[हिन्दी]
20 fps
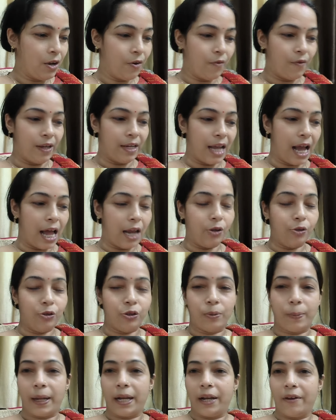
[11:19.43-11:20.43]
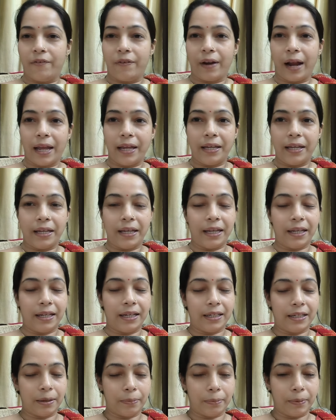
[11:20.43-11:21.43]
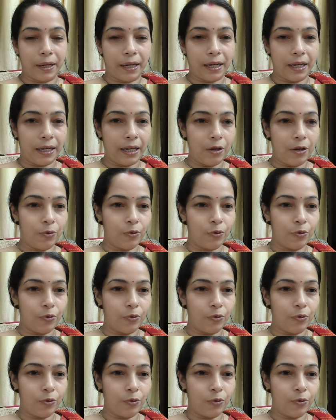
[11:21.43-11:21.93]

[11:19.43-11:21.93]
वही आलू जो मैंने फ्राई किए थे सबके लिए